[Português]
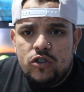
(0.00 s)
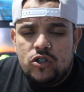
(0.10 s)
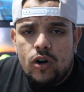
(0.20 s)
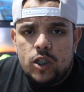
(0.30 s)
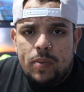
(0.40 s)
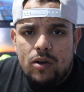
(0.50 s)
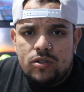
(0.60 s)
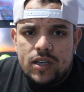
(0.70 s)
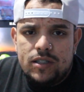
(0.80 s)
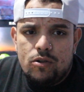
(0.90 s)
vídeo de hoje, espero
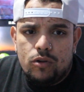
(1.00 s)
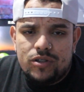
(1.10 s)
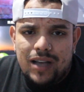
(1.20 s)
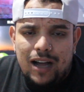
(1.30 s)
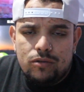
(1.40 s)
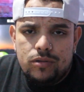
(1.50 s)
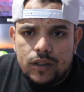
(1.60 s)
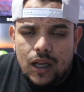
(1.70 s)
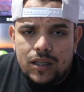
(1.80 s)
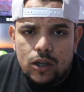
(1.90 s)
que vocês tenham gostado.
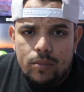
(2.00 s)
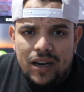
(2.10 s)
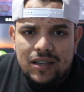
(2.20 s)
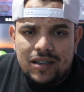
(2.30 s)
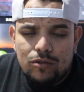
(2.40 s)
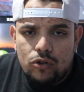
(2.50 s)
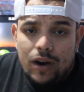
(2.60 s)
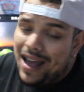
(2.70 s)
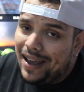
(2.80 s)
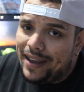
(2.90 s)
Tá sem iluminação, não
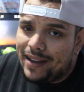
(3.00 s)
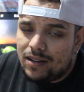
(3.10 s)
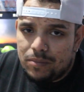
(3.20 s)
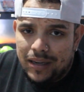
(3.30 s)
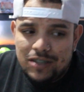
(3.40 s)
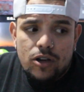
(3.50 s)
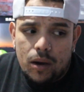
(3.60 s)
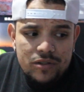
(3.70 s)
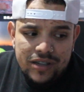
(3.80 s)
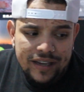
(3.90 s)
tô nem aí. Beleza? O
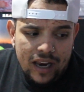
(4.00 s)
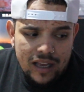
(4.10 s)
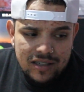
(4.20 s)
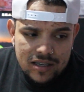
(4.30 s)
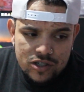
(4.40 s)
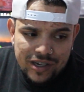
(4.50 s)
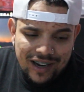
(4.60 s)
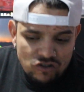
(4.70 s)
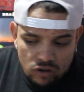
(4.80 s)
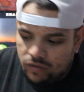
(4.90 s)
carro desliguei lá e esqueci de
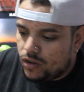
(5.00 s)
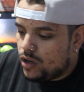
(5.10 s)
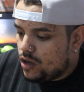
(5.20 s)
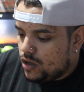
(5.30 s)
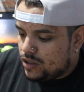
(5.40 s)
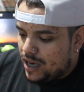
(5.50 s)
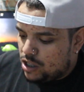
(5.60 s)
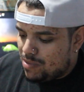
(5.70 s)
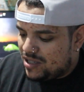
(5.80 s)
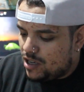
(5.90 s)
ligar de novo.
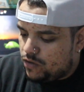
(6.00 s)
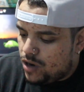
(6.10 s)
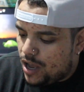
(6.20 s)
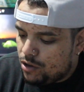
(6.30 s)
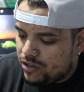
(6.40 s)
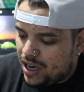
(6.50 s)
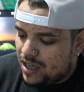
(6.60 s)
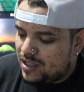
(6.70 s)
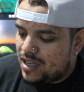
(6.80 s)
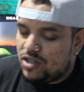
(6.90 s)
Certo? Mas vocês viram aí o
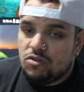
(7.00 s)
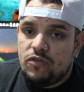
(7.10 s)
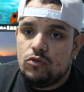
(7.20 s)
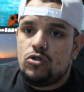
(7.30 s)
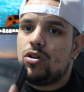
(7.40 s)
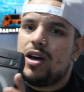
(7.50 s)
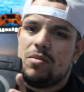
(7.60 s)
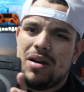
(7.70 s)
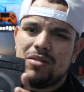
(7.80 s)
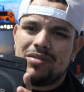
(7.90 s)
Sega CD1
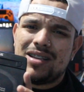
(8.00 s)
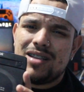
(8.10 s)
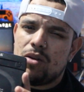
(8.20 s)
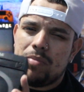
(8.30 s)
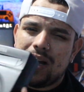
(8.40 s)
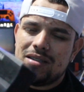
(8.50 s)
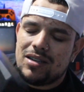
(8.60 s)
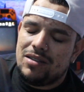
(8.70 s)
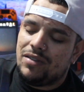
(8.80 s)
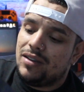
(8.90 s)
funcionando, mano. Tá zero bala isso
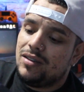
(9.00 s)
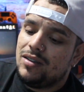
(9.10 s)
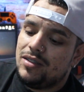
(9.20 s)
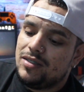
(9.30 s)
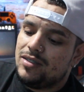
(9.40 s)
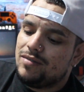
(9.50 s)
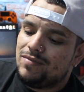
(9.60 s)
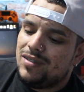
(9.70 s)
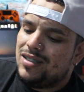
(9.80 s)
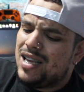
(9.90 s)
aqui, velho.
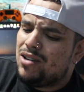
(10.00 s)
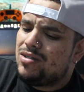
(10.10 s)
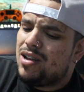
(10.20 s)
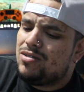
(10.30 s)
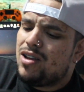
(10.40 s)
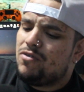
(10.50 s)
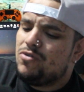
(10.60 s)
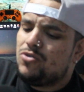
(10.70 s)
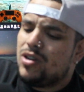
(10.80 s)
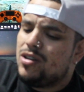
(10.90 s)
000,
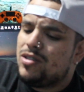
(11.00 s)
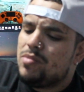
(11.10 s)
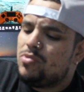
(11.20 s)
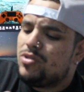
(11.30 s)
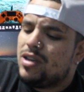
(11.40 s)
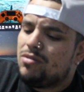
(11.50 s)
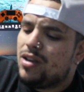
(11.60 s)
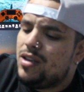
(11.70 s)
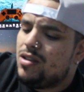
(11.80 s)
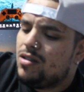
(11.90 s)
funcionando 100%
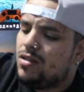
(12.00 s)
aí.